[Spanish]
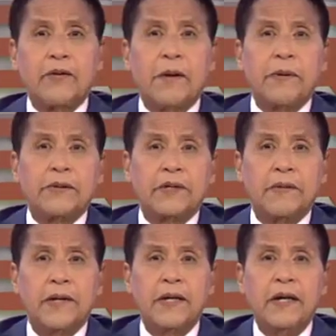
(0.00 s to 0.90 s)
una pausa.
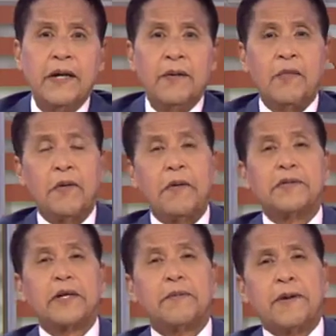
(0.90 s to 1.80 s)

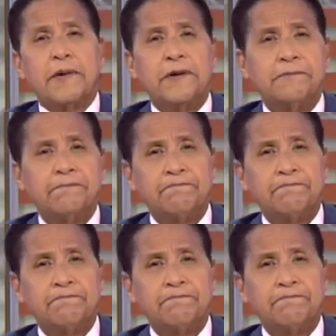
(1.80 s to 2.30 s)
Volvemos en breve.